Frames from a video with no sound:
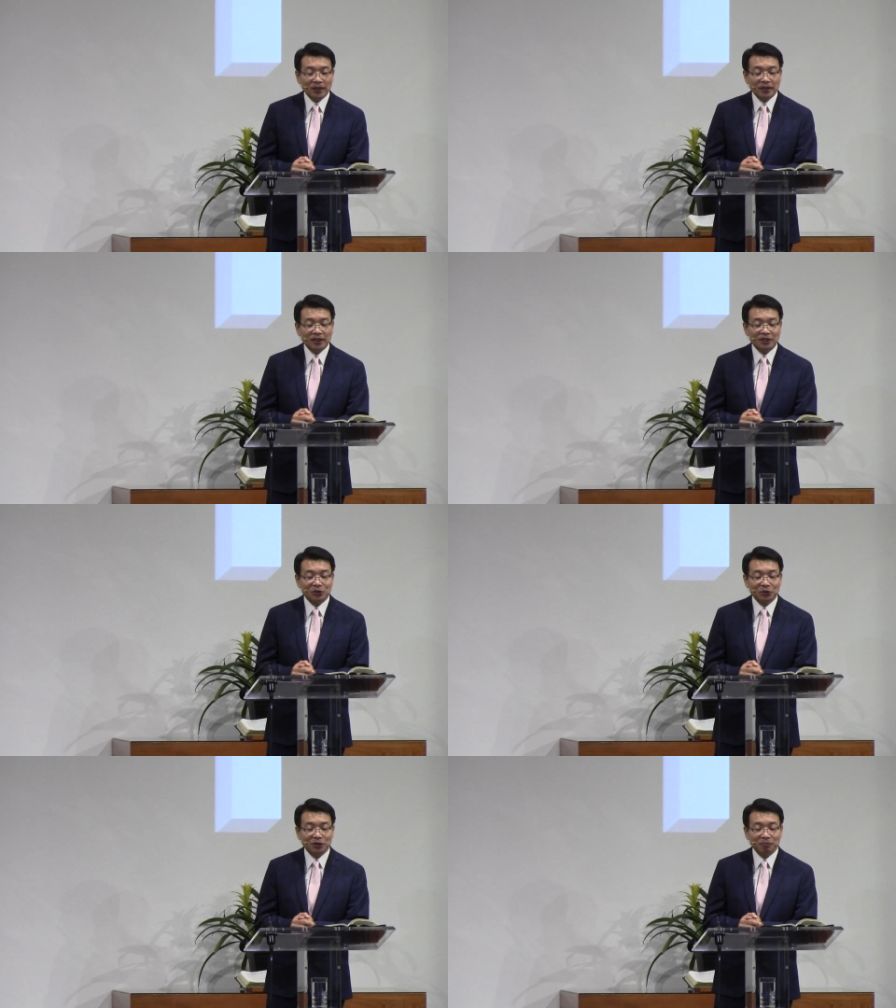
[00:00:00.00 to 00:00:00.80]

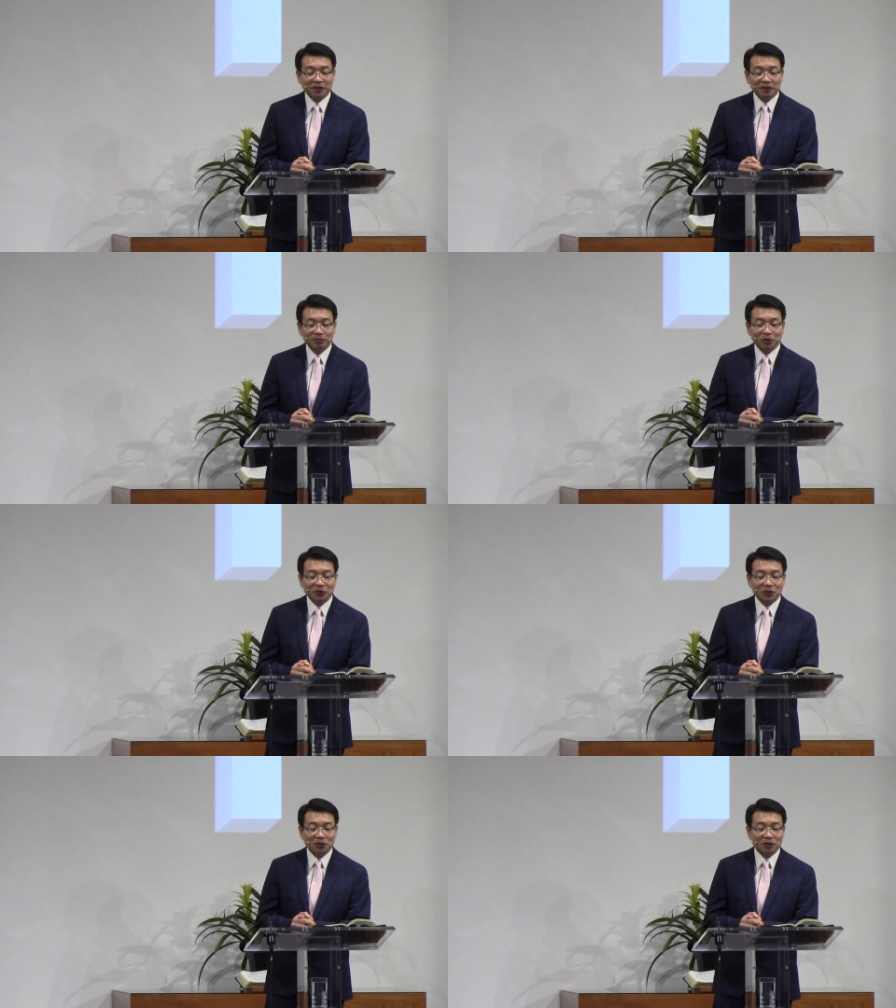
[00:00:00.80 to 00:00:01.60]
그리스도를
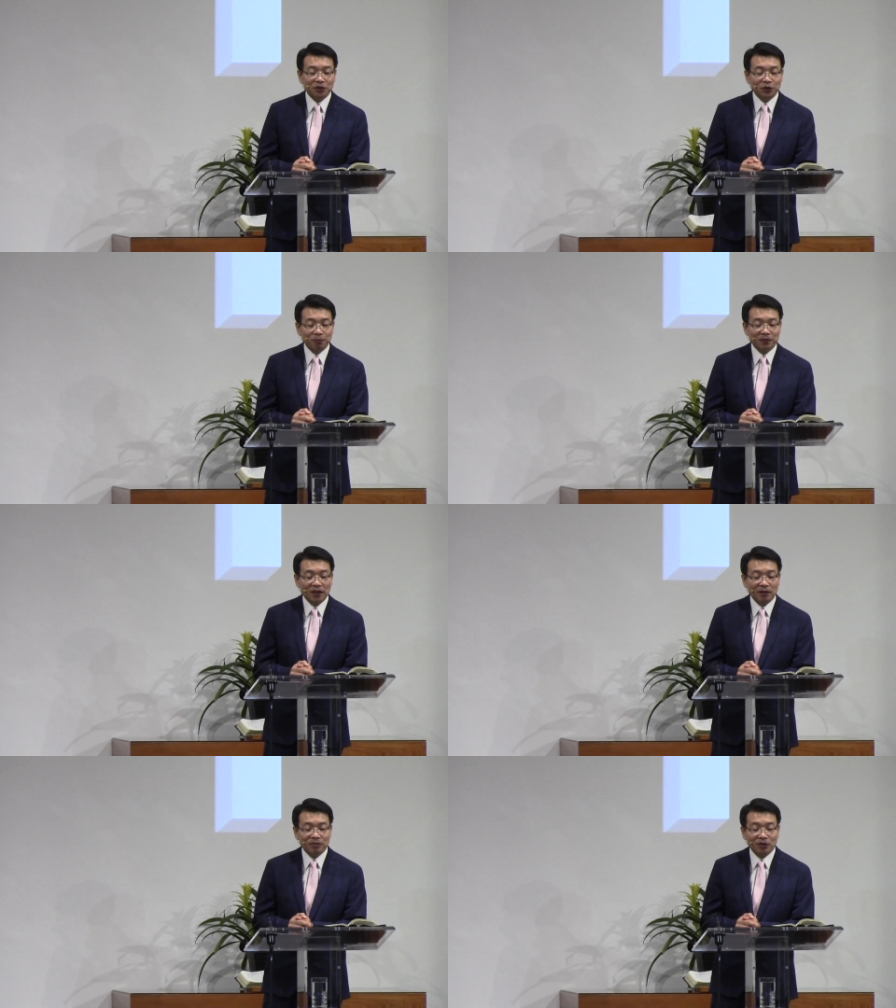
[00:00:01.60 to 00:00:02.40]
믿음으로써
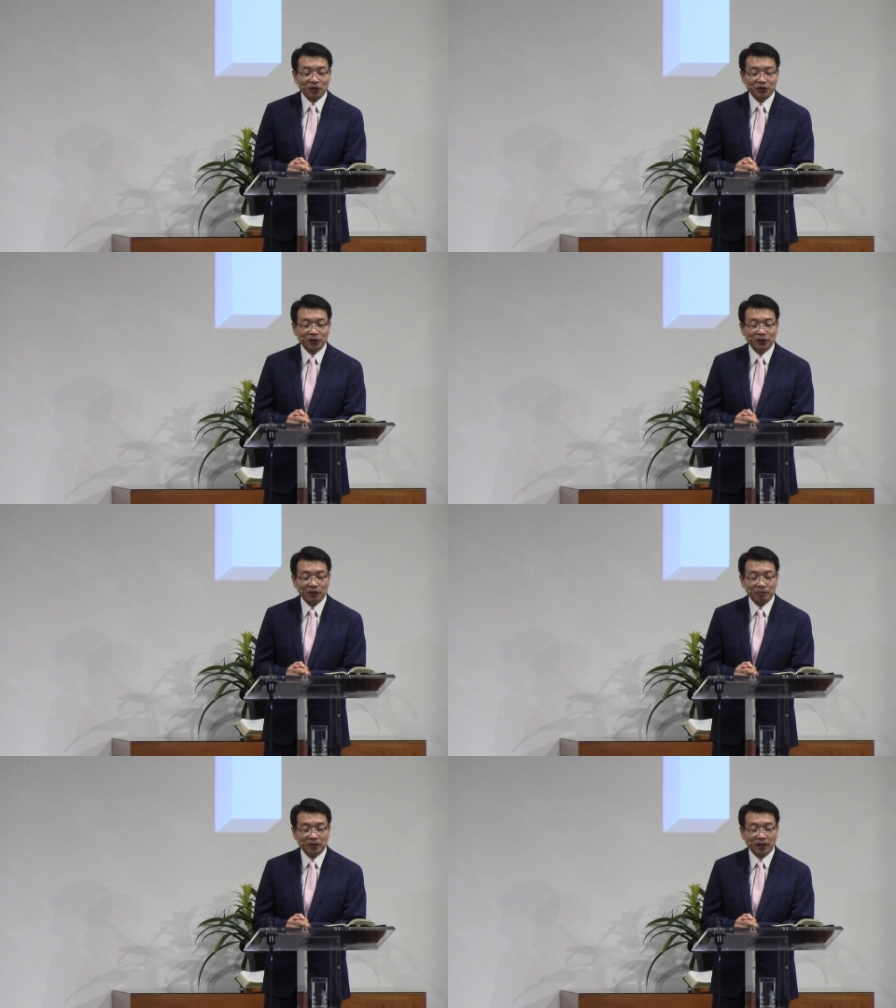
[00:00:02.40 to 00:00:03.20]
의롭다함을 얻으려
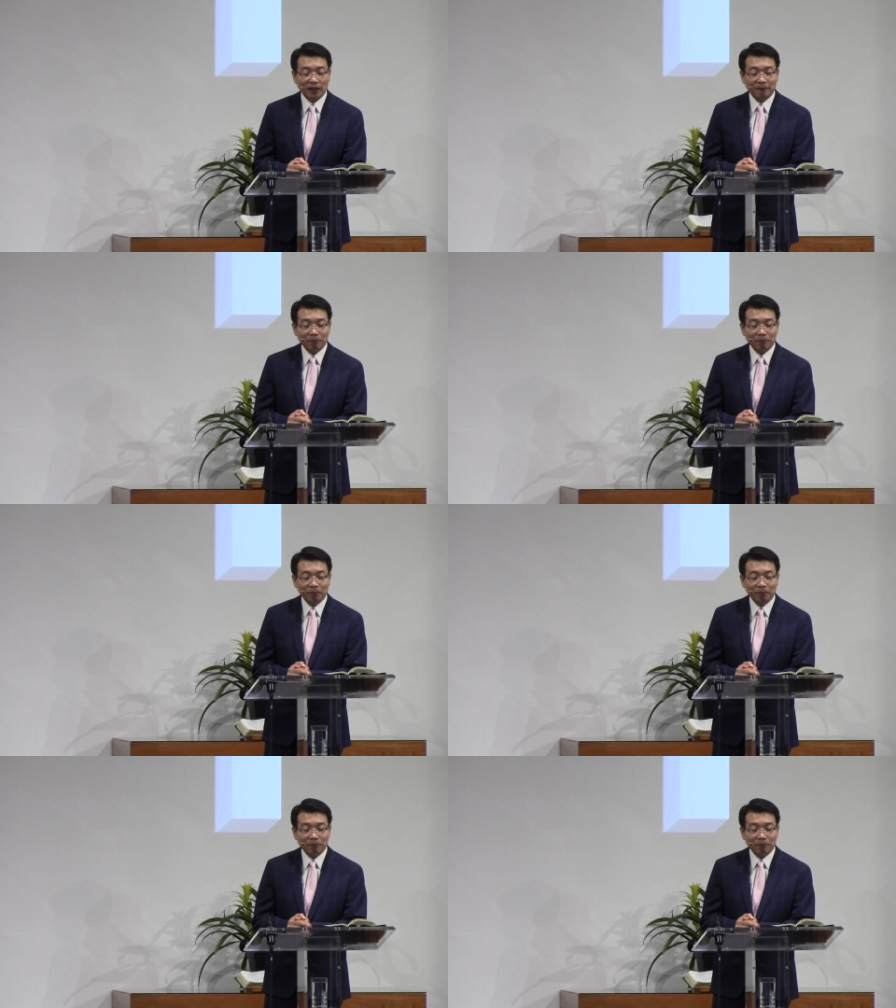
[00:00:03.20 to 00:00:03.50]
함이라